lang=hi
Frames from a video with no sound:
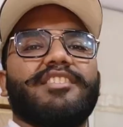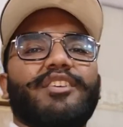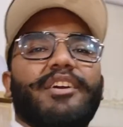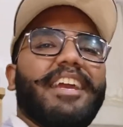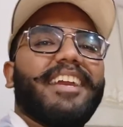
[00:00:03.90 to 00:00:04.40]

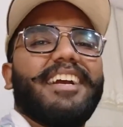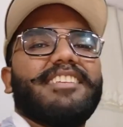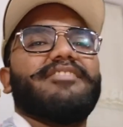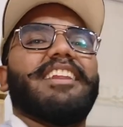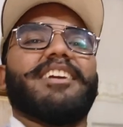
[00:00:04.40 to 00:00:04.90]
सो है
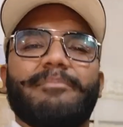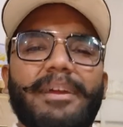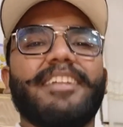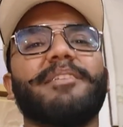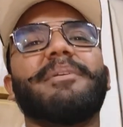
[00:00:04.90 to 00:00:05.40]
गाइज वेलकम
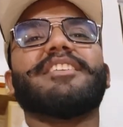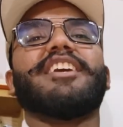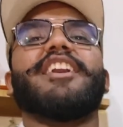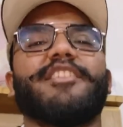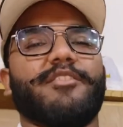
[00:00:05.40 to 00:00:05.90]
बैक टू माई
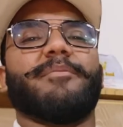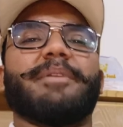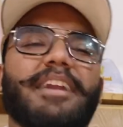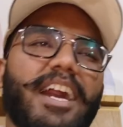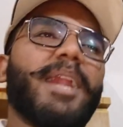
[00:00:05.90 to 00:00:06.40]
चैनल
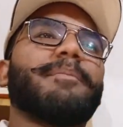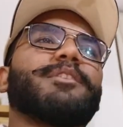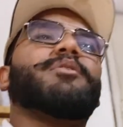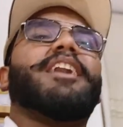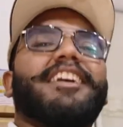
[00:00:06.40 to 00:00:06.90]
रोमी आर भी
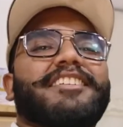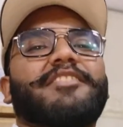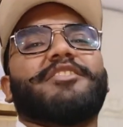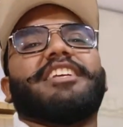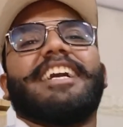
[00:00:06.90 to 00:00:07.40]
तो आज का
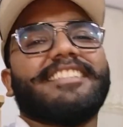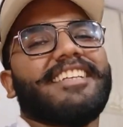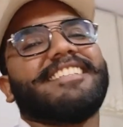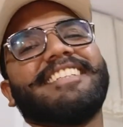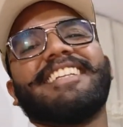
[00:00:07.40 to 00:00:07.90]
कुछ
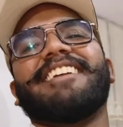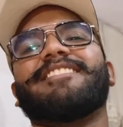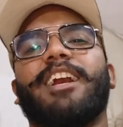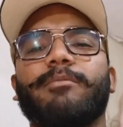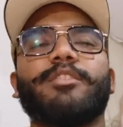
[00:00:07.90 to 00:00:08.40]
ऐसा सीन है
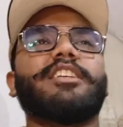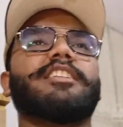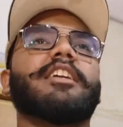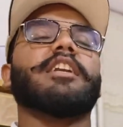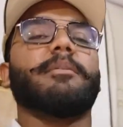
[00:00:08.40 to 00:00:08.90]
आपको
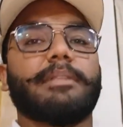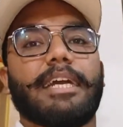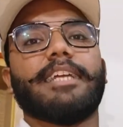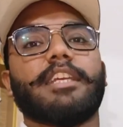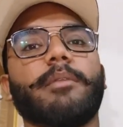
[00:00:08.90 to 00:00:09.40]
जैसे कि कल
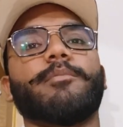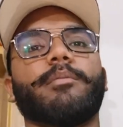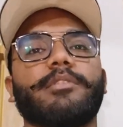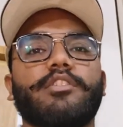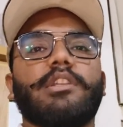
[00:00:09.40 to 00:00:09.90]
बताया था कि
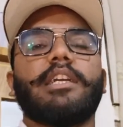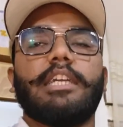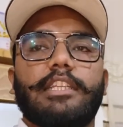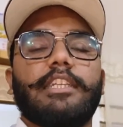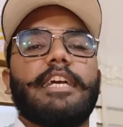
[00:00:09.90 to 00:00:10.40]
पोमी जो है ना
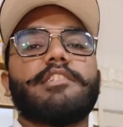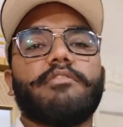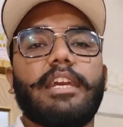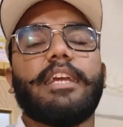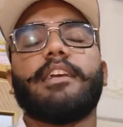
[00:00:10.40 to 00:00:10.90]
गई थी टेस्ट
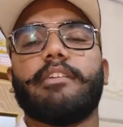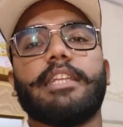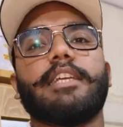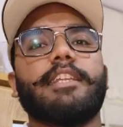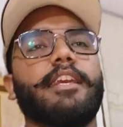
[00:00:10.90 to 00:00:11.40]
वगैरह
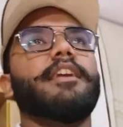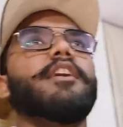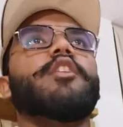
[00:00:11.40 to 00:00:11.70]
करवाने के लिए